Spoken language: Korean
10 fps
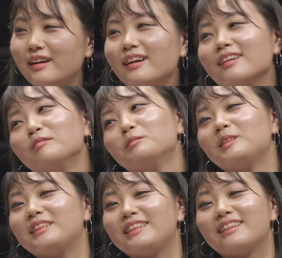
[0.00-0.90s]
아,
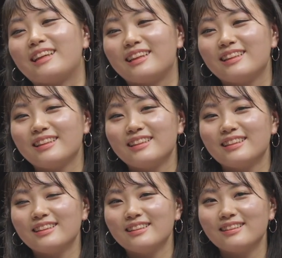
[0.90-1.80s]
분위기 있게. 이게
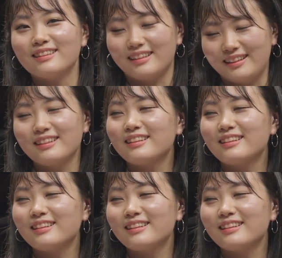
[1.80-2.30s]
분위기 있게. 아. 네.